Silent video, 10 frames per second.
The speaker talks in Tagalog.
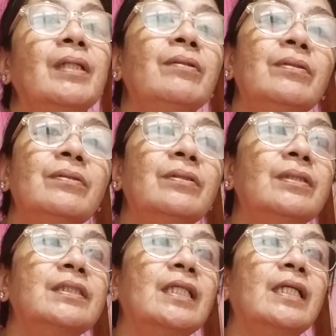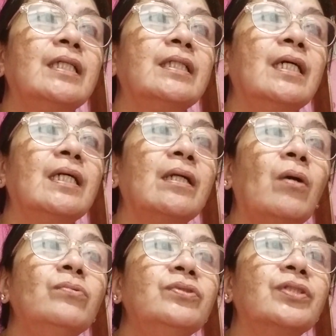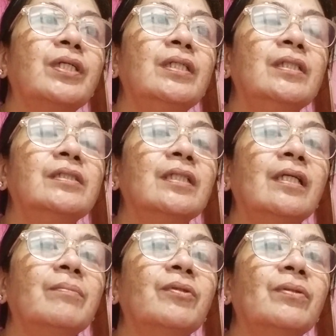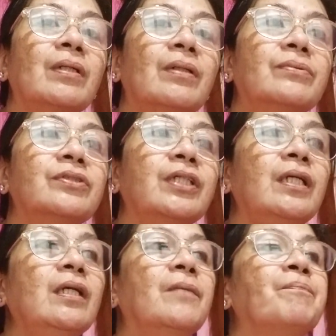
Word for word: meron doon islick na country. Select mo yung country.